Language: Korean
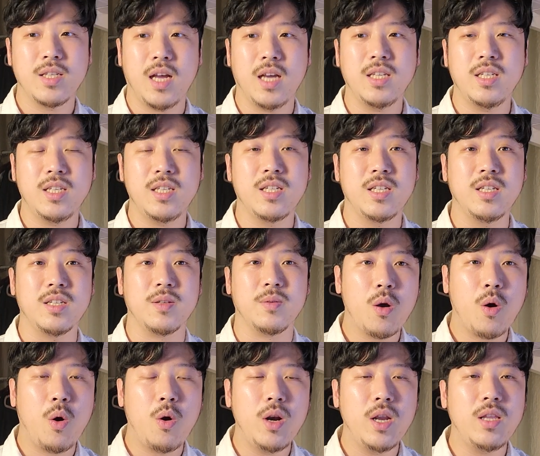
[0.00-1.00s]
사실은
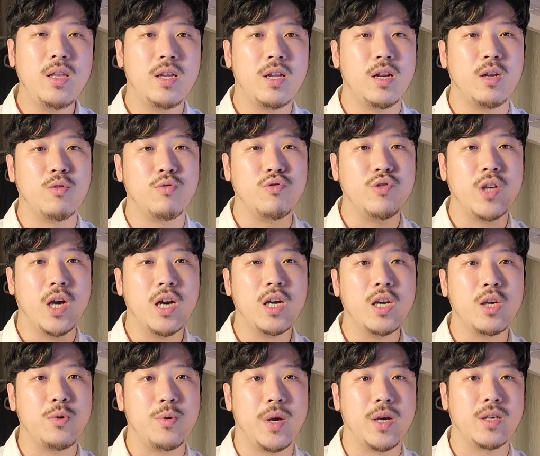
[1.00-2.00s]
퀄리티를
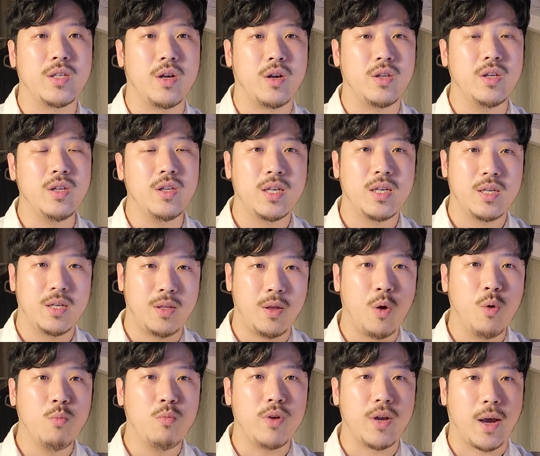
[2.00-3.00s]
유지하기 위해서는
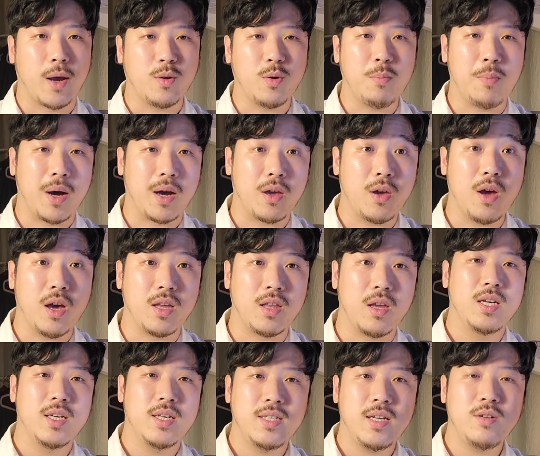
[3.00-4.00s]
내용물이 계속 바뀌어야
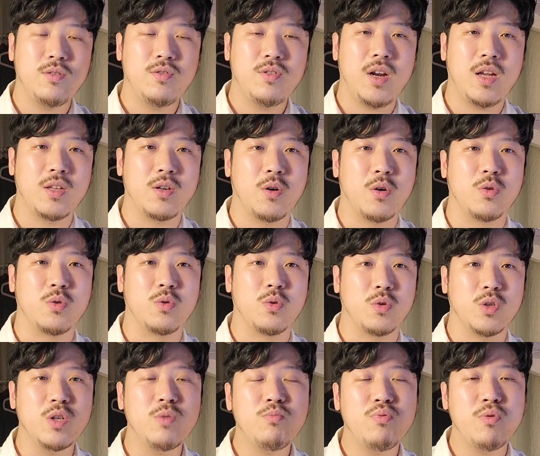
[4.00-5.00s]
돼요. 생도라는 것도
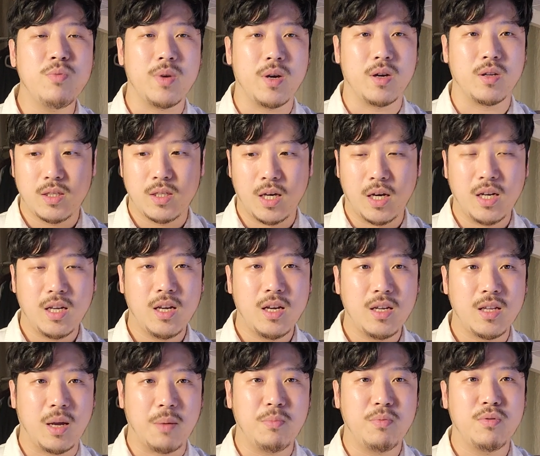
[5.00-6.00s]
식품이거든요.
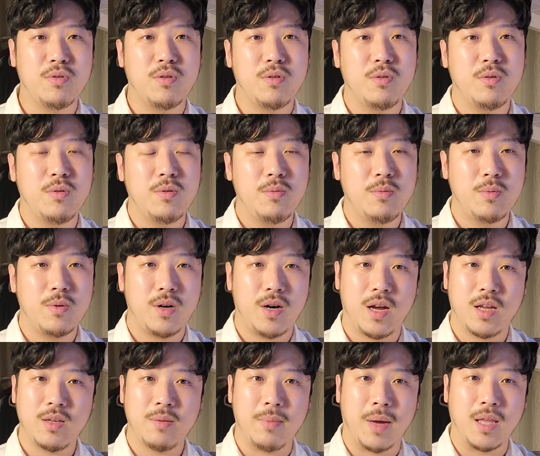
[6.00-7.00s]
제가 납품을
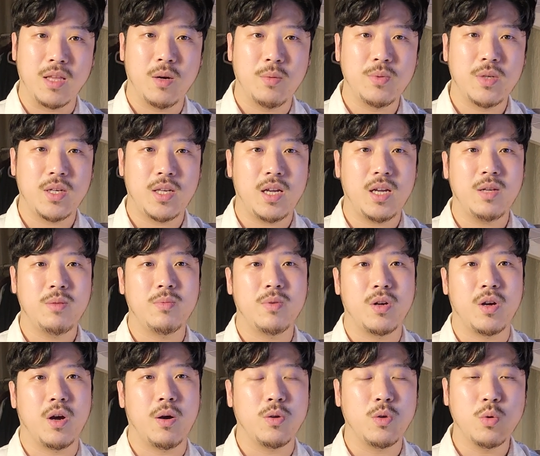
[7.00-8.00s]
하는 많은 업체
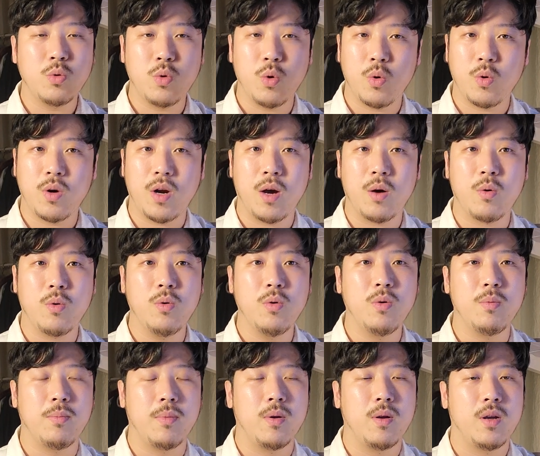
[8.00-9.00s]
사장님들과 소통을
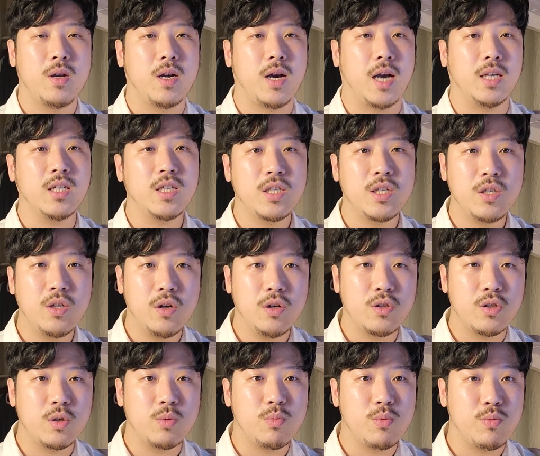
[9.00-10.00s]
하고 가장 신경을
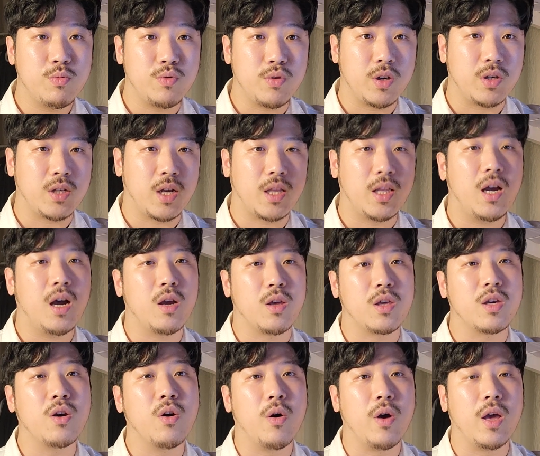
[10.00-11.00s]
쓰는 부분 중에서 하나가
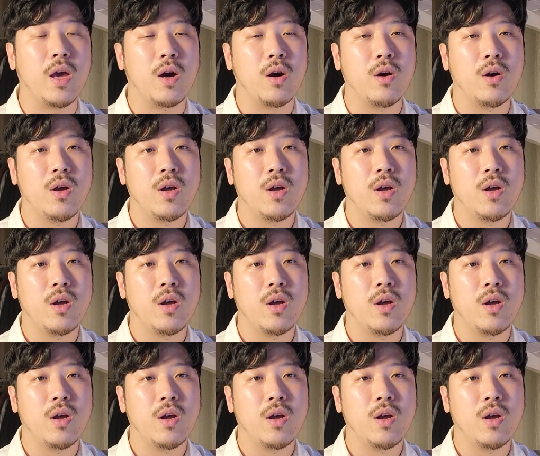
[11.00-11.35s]
이거예요.